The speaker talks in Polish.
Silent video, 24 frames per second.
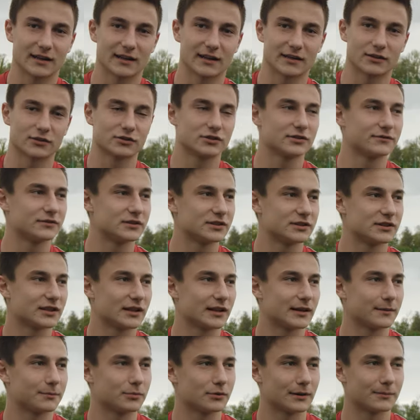tak,
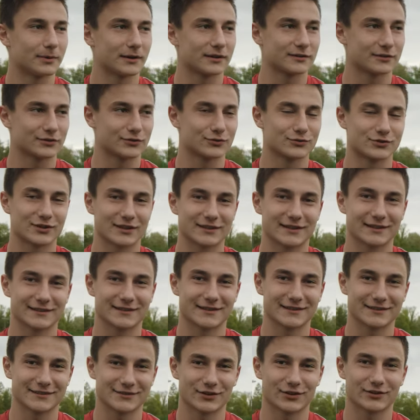oczywiście była bardzo duża ta
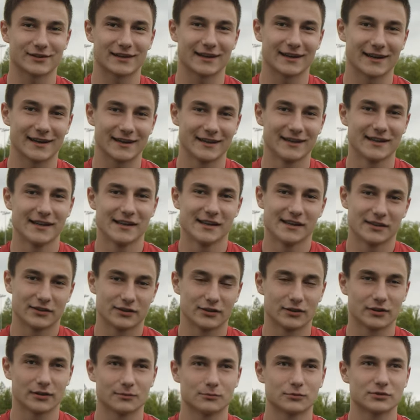tęsknota.
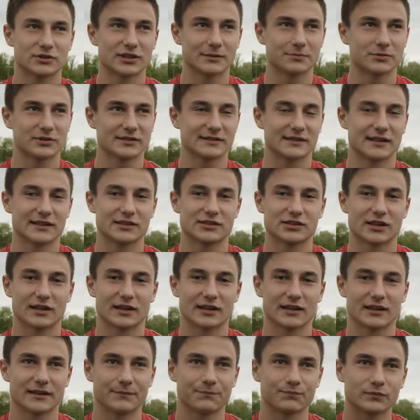No muszę przyznać,
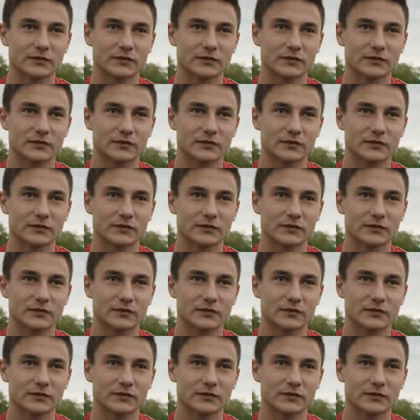że